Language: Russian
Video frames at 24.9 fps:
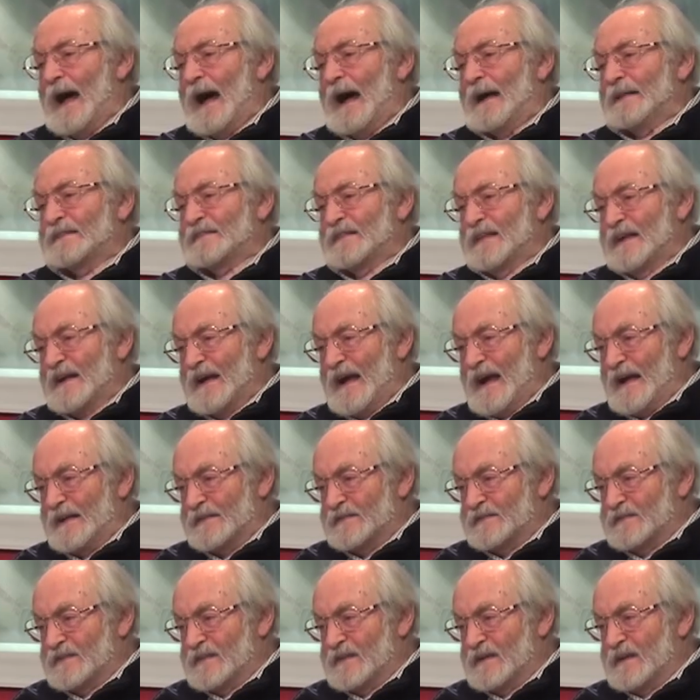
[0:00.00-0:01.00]

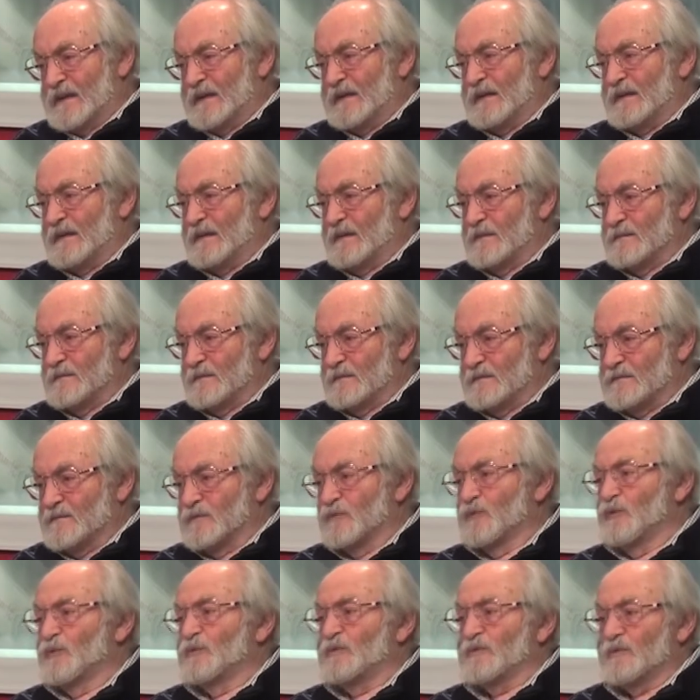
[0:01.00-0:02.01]
Отряд
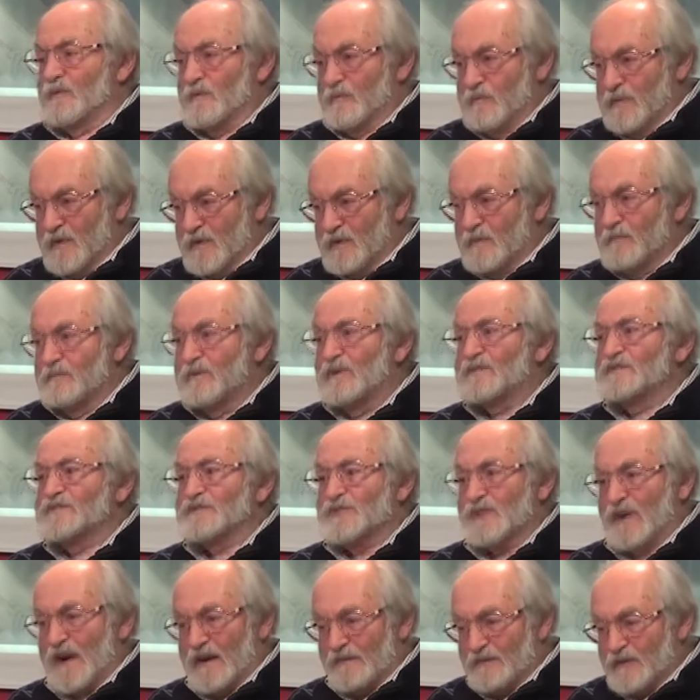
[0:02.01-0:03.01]
ну, был
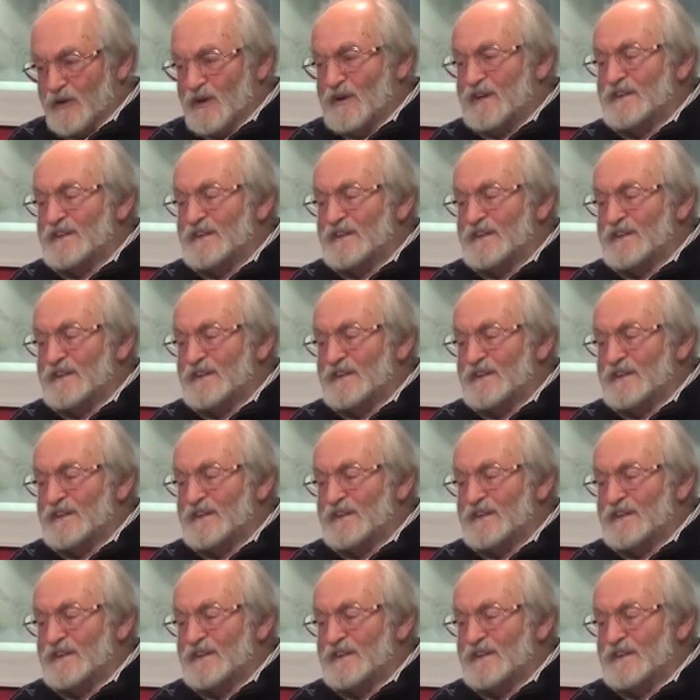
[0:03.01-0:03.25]
все равно